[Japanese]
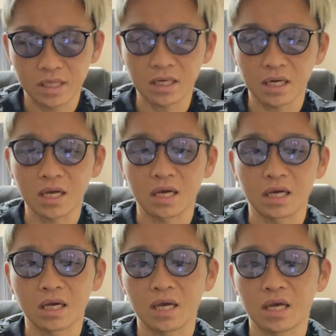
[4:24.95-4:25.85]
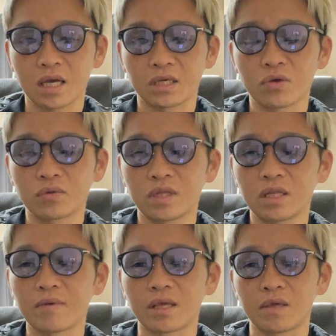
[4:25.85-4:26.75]
だから、えー、基本的
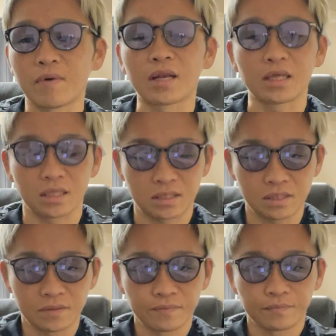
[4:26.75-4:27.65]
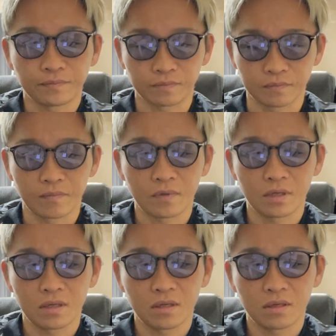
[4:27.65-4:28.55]
には言わないです。うん。
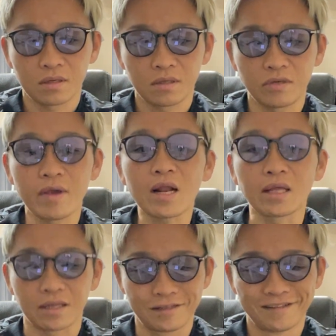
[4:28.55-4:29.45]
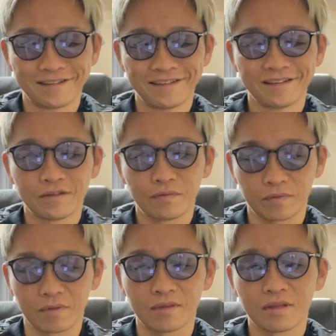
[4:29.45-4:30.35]
言えないです。う
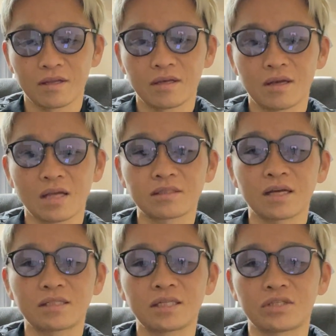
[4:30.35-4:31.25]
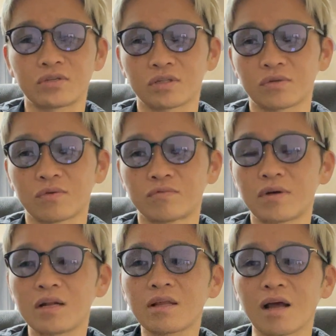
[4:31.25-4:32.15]
ん。恥ずかしいっていうか、その、振
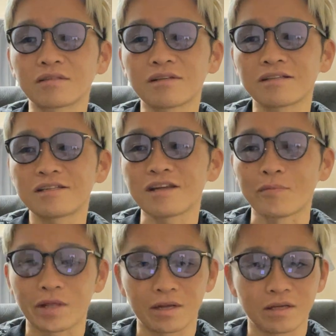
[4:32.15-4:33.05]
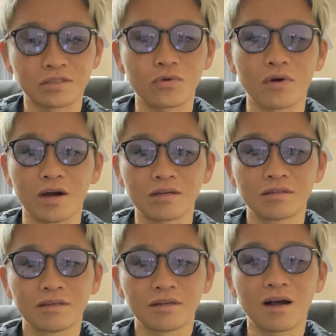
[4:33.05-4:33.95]
られたら恥ずかしいじゃんみたいな思考
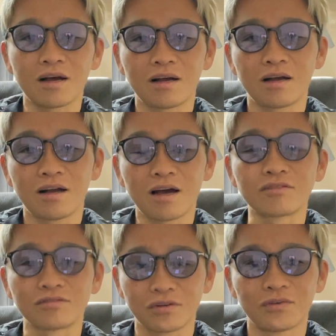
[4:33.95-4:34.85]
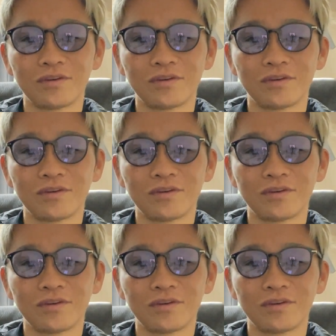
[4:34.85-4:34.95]
があるんですよ。